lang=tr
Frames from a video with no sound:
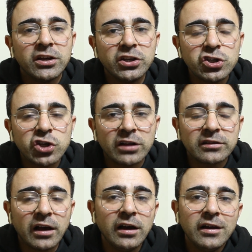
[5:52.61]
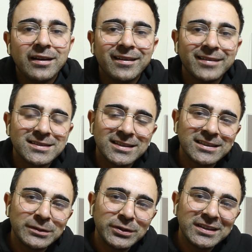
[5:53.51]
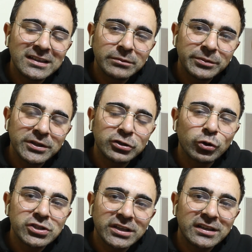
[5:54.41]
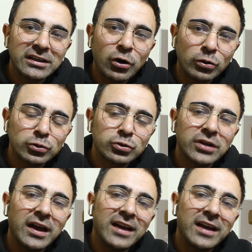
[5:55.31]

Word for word: İnşallah evet 2021'de o şekilde olur da